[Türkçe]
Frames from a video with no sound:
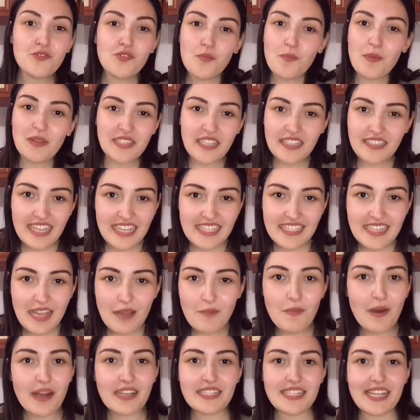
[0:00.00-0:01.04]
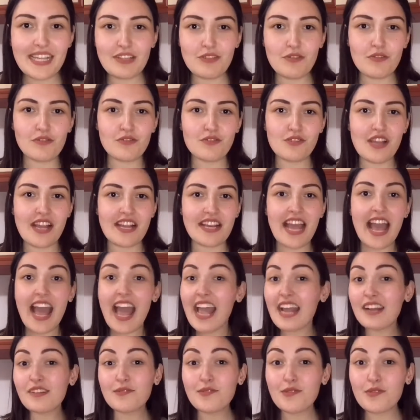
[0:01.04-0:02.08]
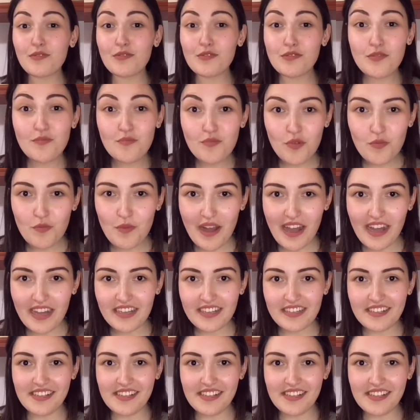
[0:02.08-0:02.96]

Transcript: çünkü patatesten bahsediyoruz yani her türlüsü mübah.